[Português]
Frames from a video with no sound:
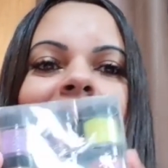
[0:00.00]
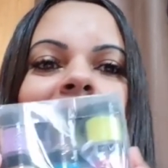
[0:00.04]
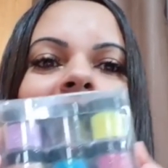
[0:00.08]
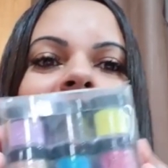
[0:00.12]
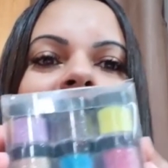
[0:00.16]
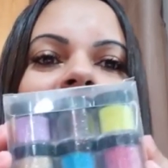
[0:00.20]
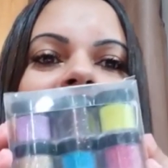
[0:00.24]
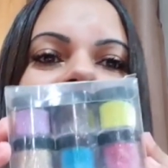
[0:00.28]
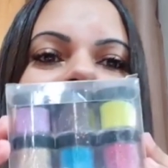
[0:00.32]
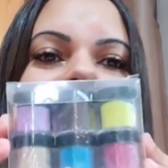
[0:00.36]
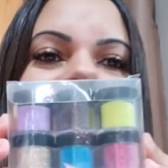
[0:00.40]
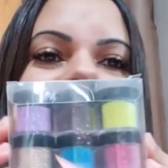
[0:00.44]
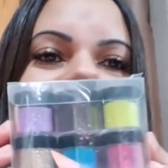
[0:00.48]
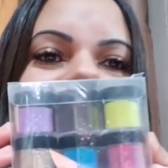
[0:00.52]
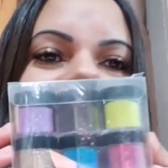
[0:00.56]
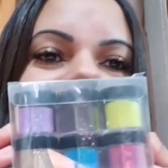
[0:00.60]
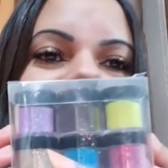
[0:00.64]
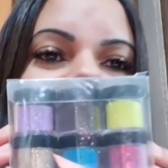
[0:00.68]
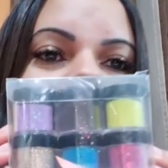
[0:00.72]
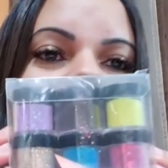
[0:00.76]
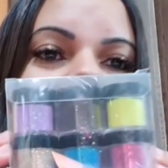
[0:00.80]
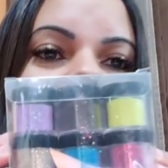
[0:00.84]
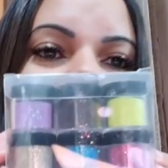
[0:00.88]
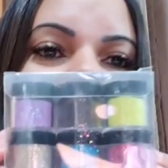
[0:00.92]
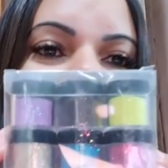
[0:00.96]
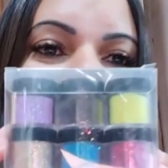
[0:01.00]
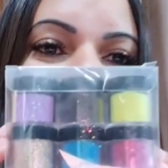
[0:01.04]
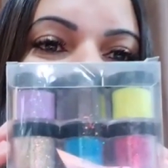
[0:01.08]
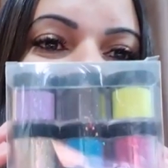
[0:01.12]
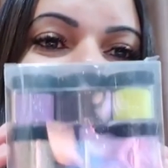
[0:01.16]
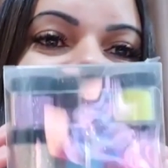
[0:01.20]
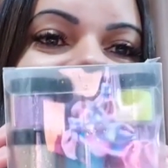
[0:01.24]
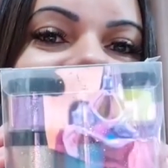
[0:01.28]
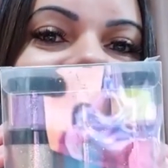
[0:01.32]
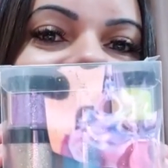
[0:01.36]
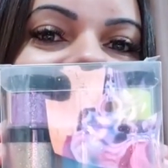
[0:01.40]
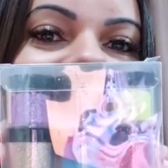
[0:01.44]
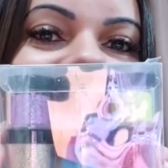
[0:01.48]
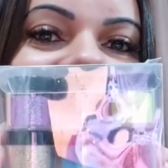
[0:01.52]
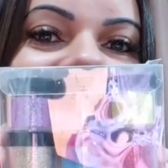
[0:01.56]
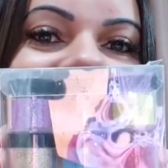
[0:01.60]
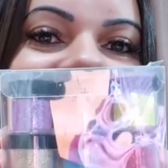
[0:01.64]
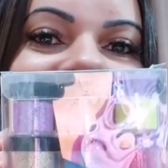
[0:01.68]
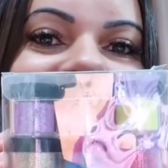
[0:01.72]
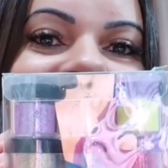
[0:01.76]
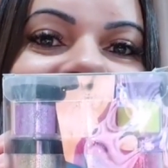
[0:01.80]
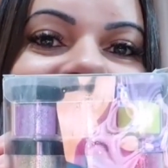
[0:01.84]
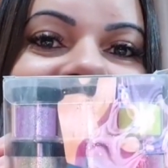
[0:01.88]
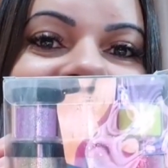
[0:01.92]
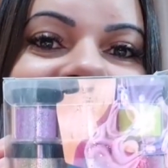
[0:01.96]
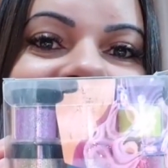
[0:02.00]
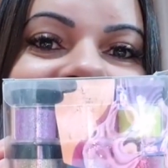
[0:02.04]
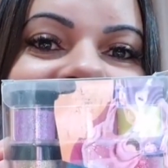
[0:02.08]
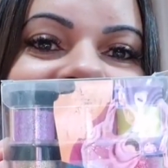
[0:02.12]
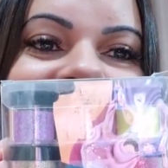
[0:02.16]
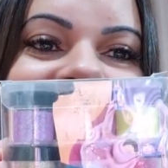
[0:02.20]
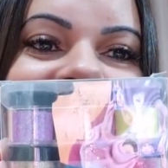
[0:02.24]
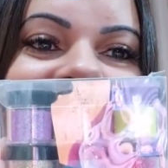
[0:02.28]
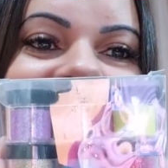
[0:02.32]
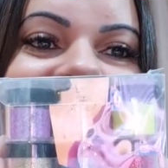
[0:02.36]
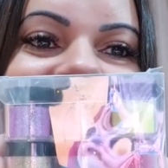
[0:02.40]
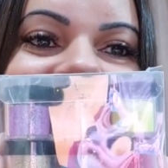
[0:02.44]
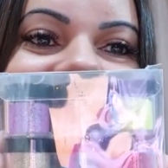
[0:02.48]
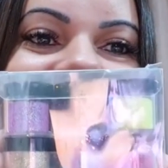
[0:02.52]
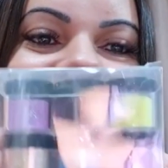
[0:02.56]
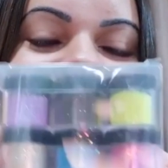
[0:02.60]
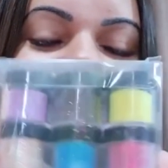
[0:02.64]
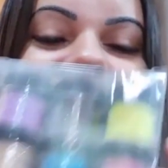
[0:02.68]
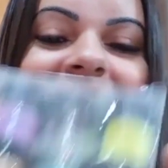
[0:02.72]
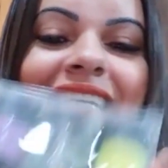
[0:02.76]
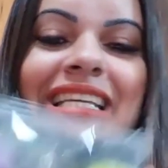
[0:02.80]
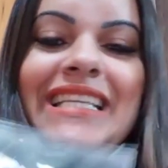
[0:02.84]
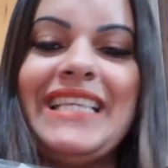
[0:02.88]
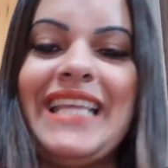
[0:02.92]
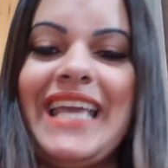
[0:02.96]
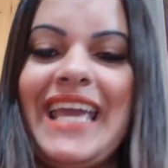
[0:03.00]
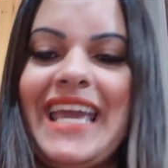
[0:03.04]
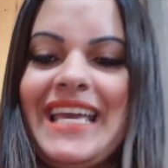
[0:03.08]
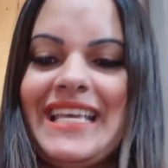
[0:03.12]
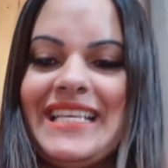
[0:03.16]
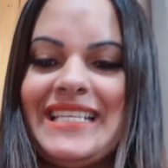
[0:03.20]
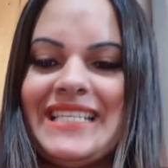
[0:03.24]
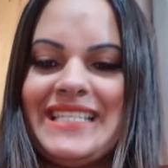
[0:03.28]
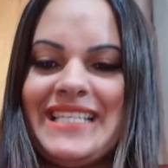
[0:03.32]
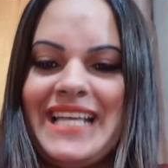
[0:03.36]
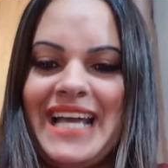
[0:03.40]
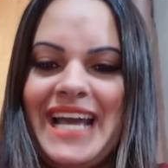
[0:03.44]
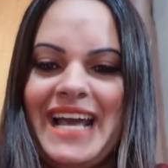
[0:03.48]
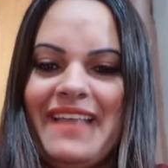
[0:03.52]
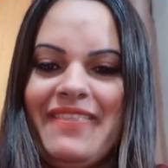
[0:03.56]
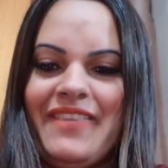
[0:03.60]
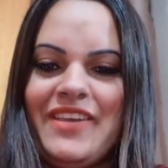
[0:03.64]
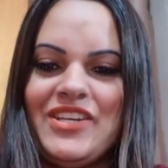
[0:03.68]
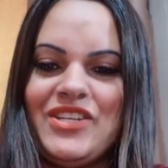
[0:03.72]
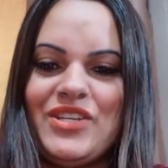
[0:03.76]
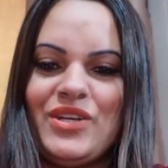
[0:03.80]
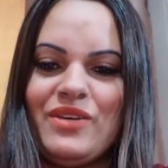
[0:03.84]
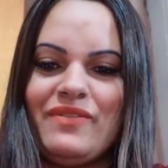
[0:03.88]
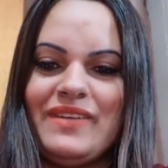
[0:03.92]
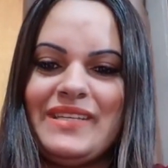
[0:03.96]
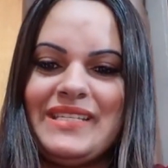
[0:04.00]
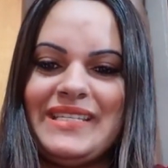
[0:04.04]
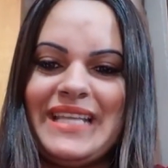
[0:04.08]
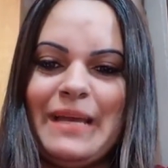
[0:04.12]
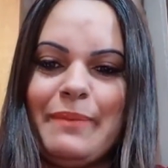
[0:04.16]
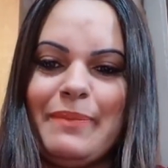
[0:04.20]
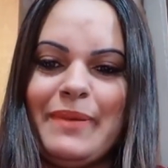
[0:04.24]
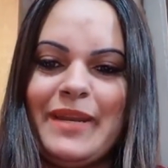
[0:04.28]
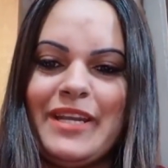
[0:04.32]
Olhem só, meninas! Que lindeza! Deixa eu ver se dá